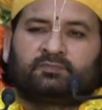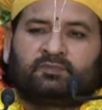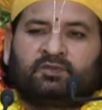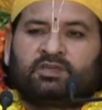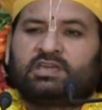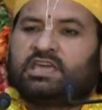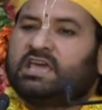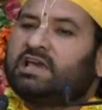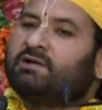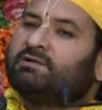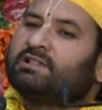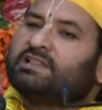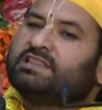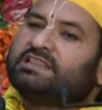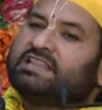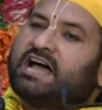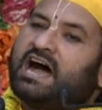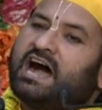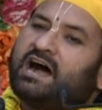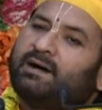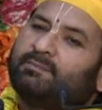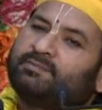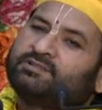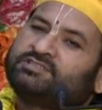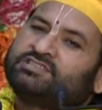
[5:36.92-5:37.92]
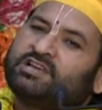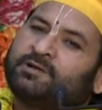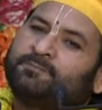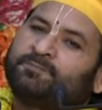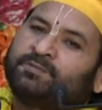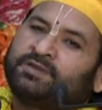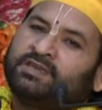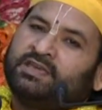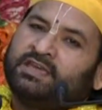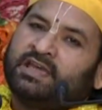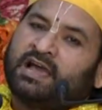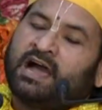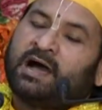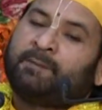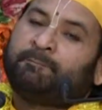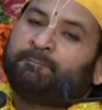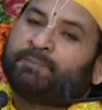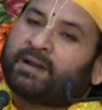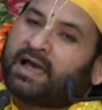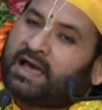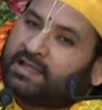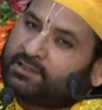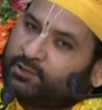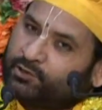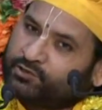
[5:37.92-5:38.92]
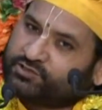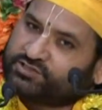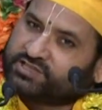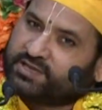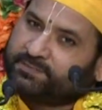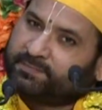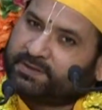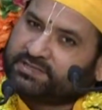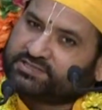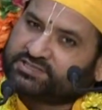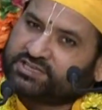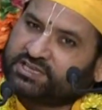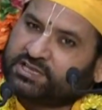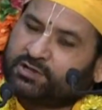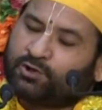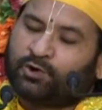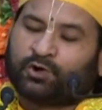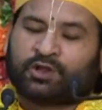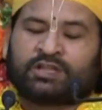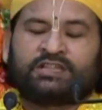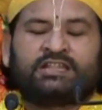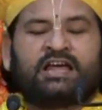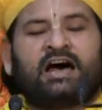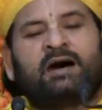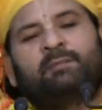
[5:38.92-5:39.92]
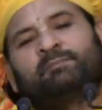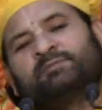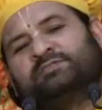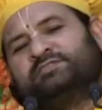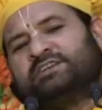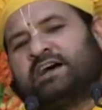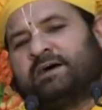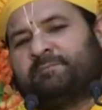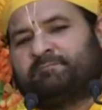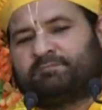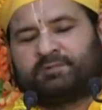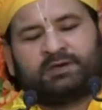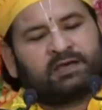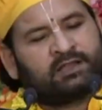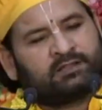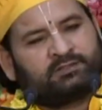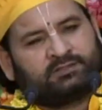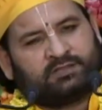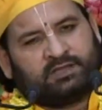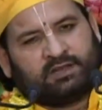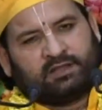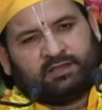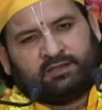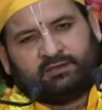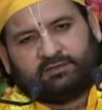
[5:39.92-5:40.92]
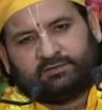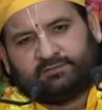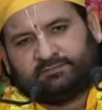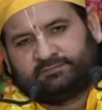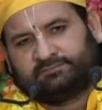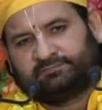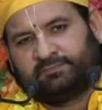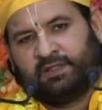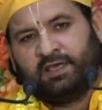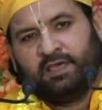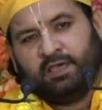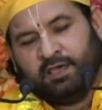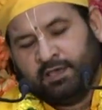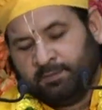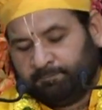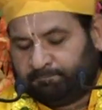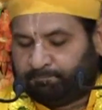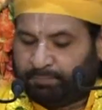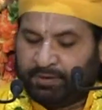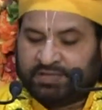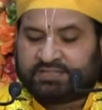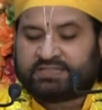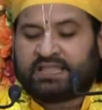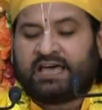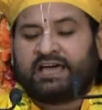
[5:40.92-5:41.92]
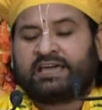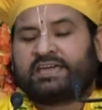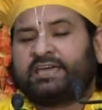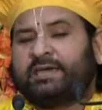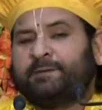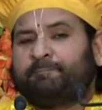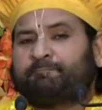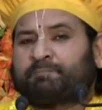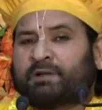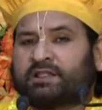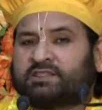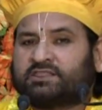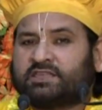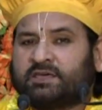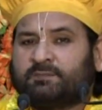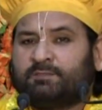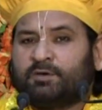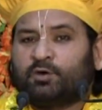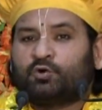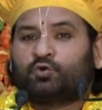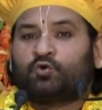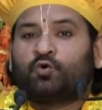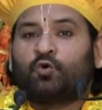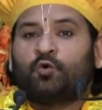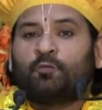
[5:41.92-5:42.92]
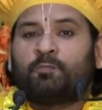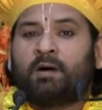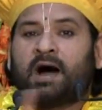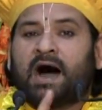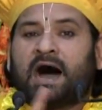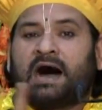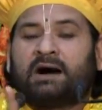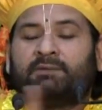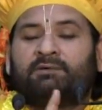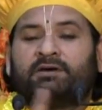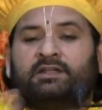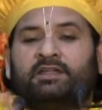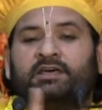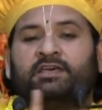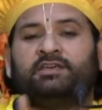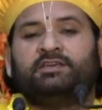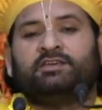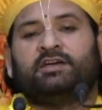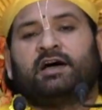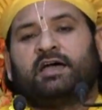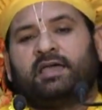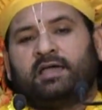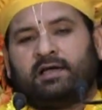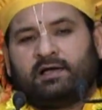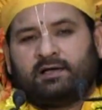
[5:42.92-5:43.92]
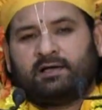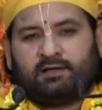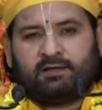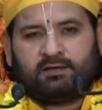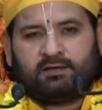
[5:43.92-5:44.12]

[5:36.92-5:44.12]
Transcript: केवल नाम जप किया अपराधों से बचे और नाम जाप कर पिता के प्रति भी कुभाव नहीं आया